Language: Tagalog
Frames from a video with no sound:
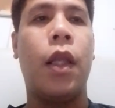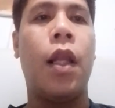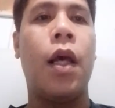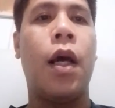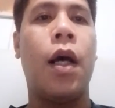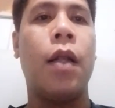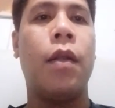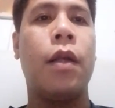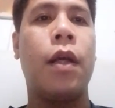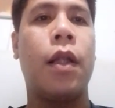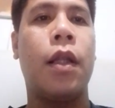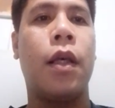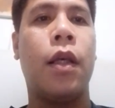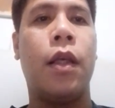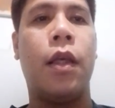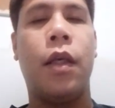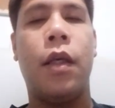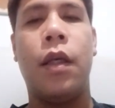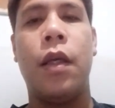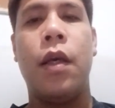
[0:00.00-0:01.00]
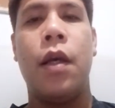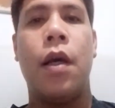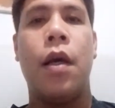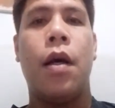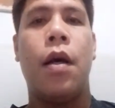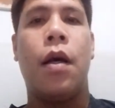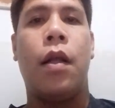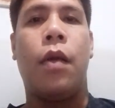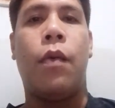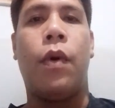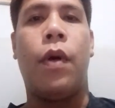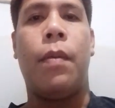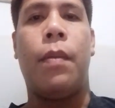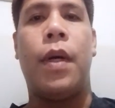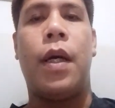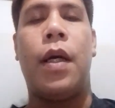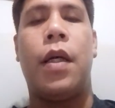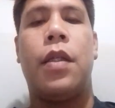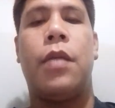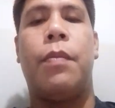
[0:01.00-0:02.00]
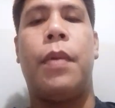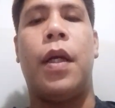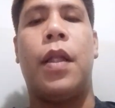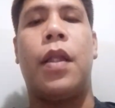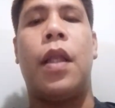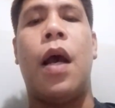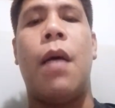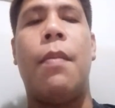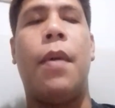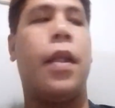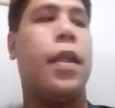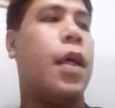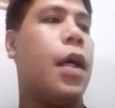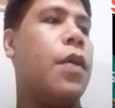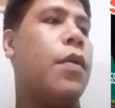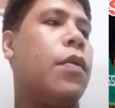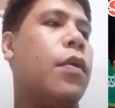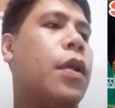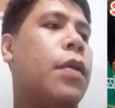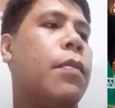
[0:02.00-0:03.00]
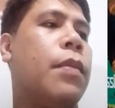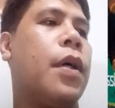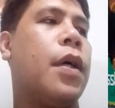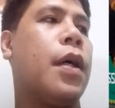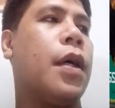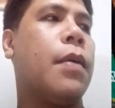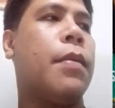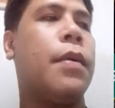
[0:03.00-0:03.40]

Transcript: atin lahat. Sana'y naway mga pagtama tayo ulit mga